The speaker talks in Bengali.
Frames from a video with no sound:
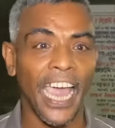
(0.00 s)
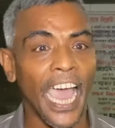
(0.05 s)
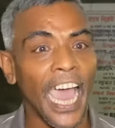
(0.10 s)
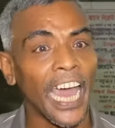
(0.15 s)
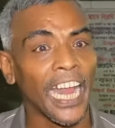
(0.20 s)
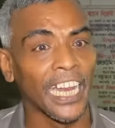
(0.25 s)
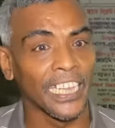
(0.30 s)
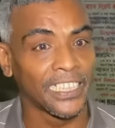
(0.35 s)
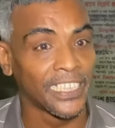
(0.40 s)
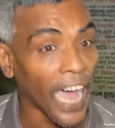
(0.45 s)

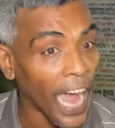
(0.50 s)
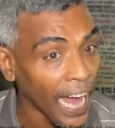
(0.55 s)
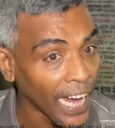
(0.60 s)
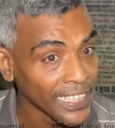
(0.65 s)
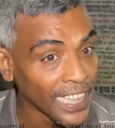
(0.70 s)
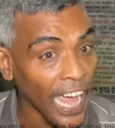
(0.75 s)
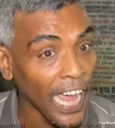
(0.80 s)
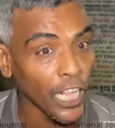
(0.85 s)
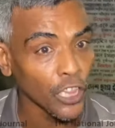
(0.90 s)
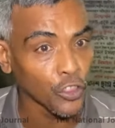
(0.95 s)
এর দায়
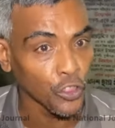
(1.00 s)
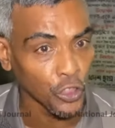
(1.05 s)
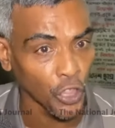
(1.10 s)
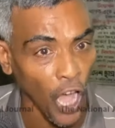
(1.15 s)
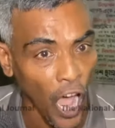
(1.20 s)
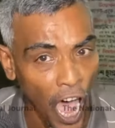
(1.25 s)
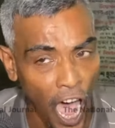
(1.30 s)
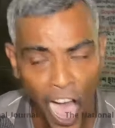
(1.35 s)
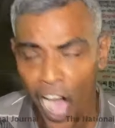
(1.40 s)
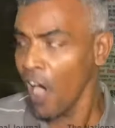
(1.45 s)
দায়িত্ব
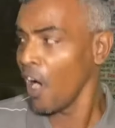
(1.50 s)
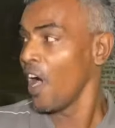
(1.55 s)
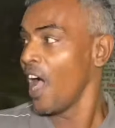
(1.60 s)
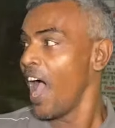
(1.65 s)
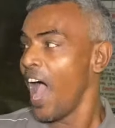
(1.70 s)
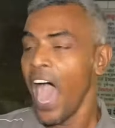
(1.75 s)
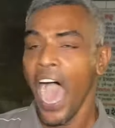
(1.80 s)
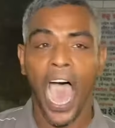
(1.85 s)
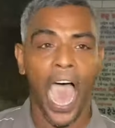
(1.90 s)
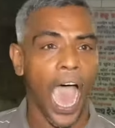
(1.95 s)

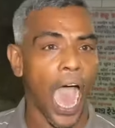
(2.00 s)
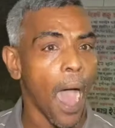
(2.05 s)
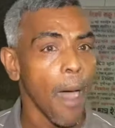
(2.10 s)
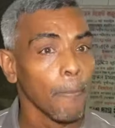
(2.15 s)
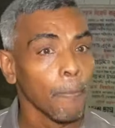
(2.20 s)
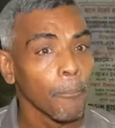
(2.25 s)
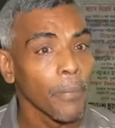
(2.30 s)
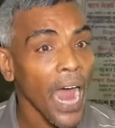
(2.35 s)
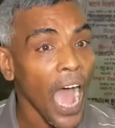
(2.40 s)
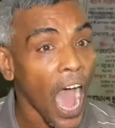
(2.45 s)

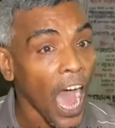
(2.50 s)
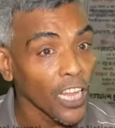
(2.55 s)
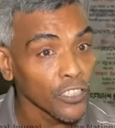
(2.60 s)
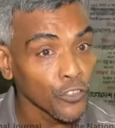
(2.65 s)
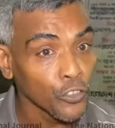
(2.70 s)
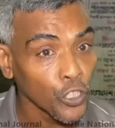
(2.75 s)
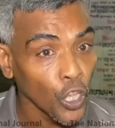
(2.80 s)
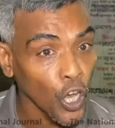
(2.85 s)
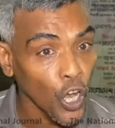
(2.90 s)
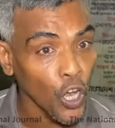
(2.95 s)
আমরা
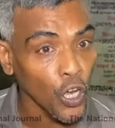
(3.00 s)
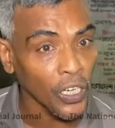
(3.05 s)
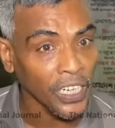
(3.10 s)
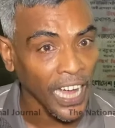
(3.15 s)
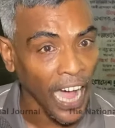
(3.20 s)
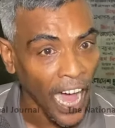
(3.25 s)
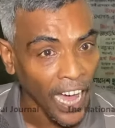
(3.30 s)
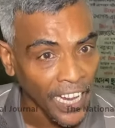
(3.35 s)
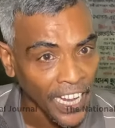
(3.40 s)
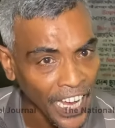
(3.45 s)

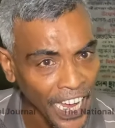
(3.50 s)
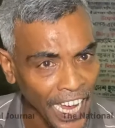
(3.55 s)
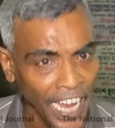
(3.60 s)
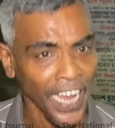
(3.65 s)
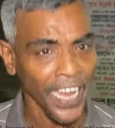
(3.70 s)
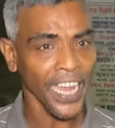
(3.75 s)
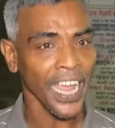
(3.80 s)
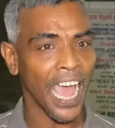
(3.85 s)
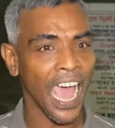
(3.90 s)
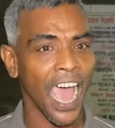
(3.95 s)
আন্দোলনকারী
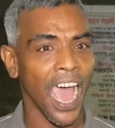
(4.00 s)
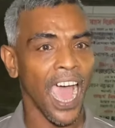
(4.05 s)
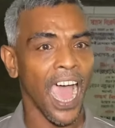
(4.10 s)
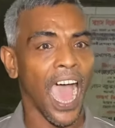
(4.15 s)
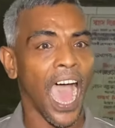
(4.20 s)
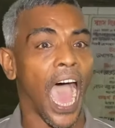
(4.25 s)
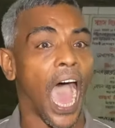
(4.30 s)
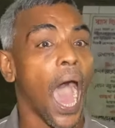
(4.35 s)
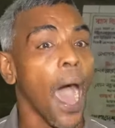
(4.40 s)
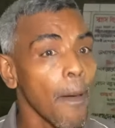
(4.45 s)

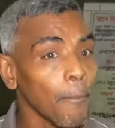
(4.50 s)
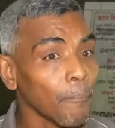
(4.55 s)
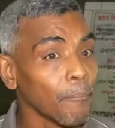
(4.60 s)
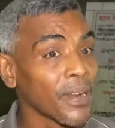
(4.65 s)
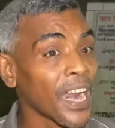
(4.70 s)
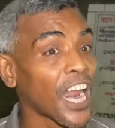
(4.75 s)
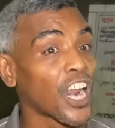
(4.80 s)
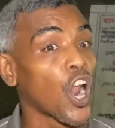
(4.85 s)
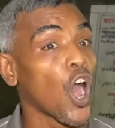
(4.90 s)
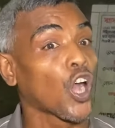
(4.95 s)

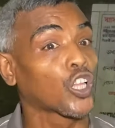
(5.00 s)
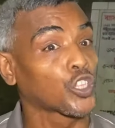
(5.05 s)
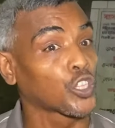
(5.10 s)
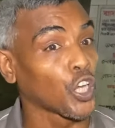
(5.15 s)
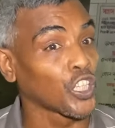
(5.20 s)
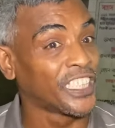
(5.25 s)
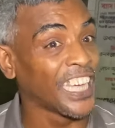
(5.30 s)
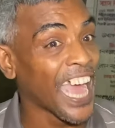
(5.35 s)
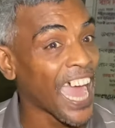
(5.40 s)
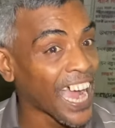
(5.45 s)
আমরা রক্ত
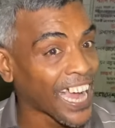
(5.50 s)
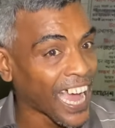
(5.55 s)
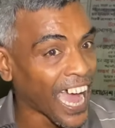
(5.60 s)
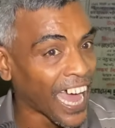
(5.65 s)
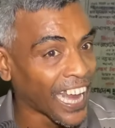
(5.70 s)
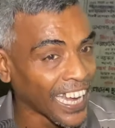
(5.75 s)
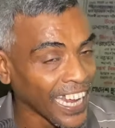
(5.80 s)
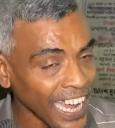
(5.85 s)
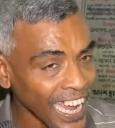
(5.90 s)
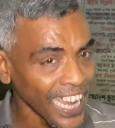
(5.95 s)

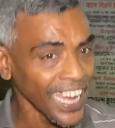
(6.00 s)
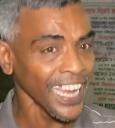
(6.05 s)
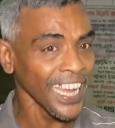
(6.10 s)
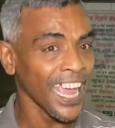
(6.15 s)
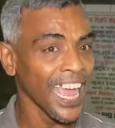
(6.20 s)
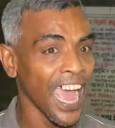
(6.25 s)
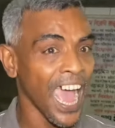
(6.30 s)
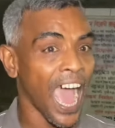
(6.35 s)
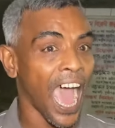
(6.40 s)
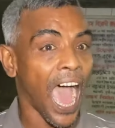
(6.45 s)
দেয়াকারী
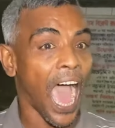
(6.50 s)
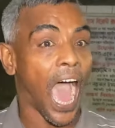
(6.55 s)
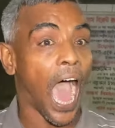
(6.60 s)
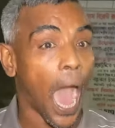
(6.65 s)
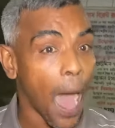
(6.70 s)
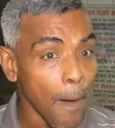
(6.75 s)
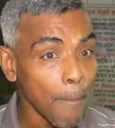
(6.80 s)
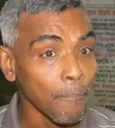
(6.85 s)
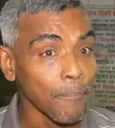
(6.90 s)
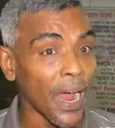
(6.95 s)

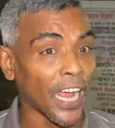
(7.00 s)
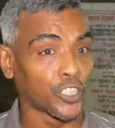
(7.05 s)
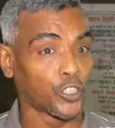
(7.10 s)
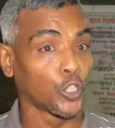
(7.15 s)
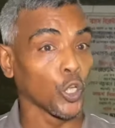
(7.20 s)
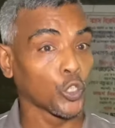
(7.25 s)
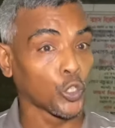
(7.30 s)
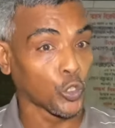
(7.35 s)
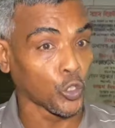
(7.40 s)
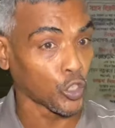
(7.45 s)
আমরা
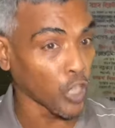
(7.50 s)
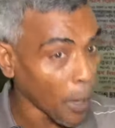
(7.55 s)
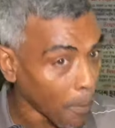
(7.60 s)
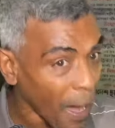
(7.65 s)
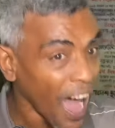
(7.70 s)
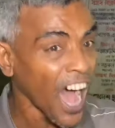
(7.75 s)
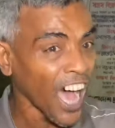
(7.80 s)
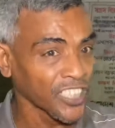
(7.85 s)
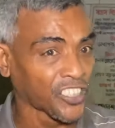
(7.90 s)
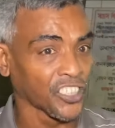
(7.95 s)

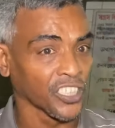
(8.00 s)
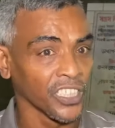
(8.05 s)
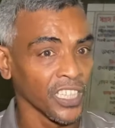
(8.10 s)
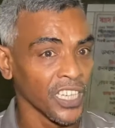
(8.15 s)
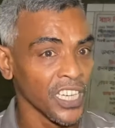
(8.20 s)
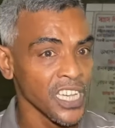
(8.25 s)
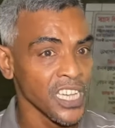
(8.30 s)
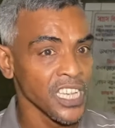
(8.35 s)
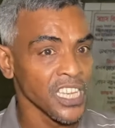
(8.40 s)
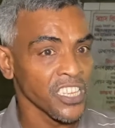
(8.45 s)
চুত্তবাস
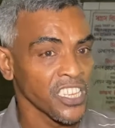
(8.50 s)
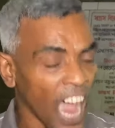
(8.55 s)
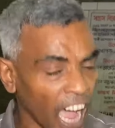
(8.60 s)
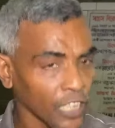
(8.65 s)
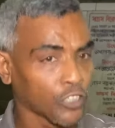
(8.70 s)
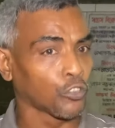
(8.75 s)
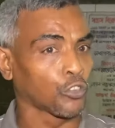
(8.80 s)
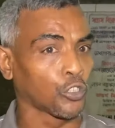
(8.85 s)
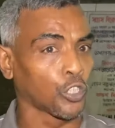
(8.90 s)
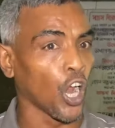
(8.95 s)

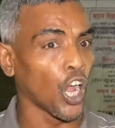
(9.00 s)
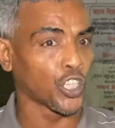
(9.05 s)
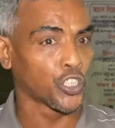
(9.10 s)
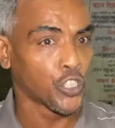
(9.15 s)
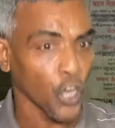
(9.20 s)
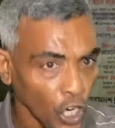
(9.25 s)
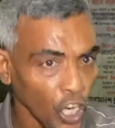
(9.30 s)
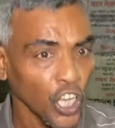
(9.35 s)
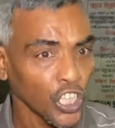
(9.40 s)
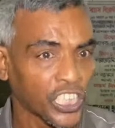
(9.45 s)
ছাত্র
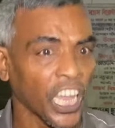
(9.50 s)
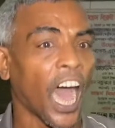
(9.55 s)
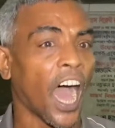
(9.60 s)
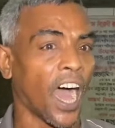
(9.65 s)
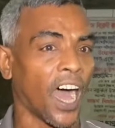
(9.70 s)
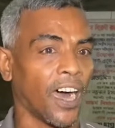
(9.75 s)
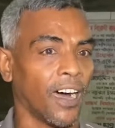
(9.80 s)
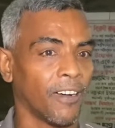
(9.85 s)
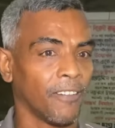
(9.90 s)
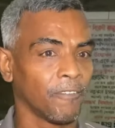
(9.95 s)
জনতা
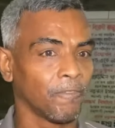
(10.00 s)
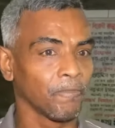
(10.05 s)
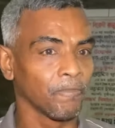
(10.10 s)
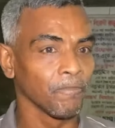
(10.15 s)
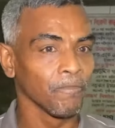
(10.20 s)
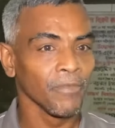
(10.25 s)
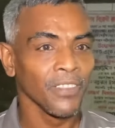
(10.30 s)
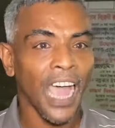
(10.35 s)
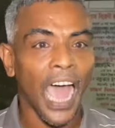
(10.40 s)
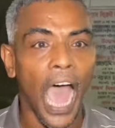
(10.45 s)

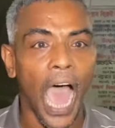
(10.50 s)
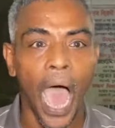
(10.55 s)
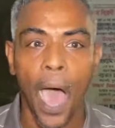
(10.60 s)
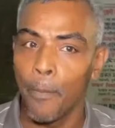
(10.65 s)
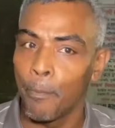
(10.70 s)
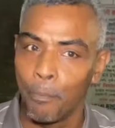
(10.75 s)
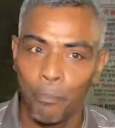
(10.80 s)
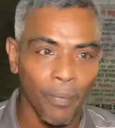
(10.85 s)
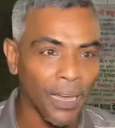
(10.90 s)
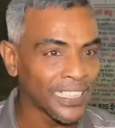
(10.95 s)

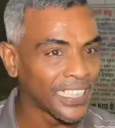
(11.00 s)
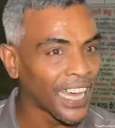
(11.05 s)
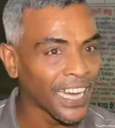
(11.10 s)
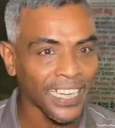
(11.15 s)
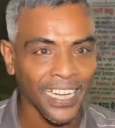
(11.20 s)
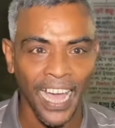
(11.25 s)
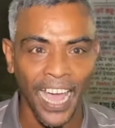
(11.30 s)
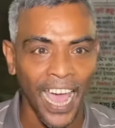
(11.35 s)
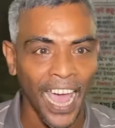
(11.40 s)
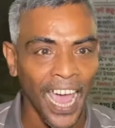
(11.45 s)

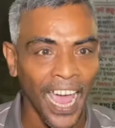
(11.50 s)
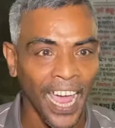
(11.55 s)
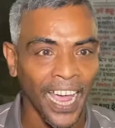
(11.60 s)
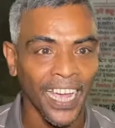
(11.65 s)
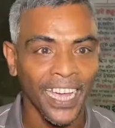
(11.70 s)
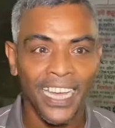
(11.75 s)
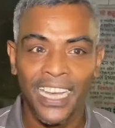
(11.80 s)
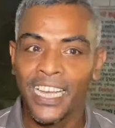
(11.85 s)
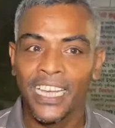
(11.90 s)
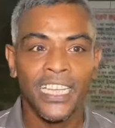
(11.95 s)
আপনাদেরকে
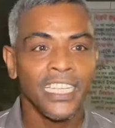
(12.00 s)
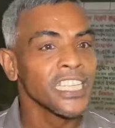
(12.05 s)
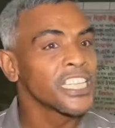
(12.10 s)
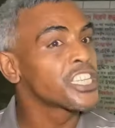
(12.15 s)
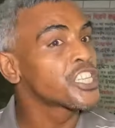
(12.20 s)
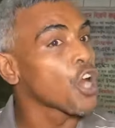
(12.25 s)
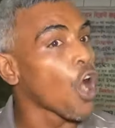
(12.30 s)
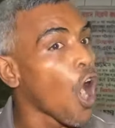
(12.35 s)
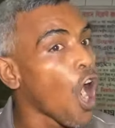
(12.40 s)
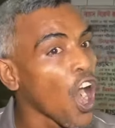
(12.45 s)

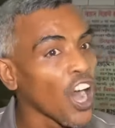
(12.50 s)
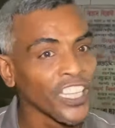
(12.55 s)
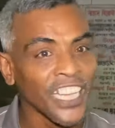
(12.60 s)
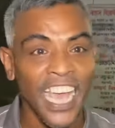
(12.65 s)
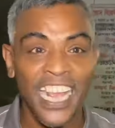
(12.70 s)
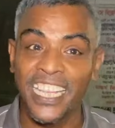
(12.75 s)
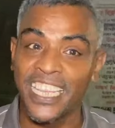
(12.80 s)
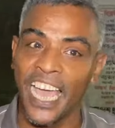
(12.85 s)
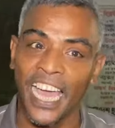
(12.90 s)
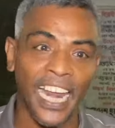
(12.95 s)
সহজে
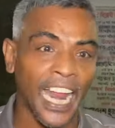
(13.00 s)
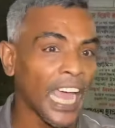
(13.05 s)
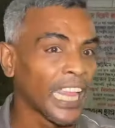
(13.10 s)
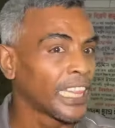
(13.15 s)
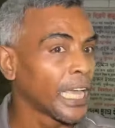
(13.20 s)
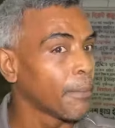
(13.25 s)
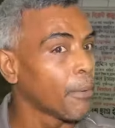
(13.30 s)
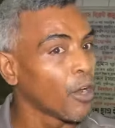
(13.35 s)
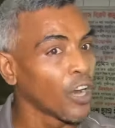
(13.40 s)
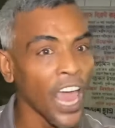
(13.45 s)
ছেড়ে
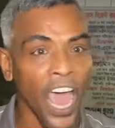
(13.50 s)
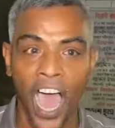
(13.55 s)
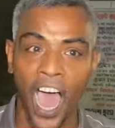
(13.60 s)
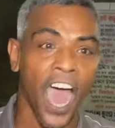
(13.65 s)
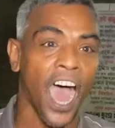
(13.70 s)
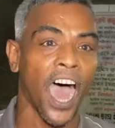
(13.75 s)
দেব না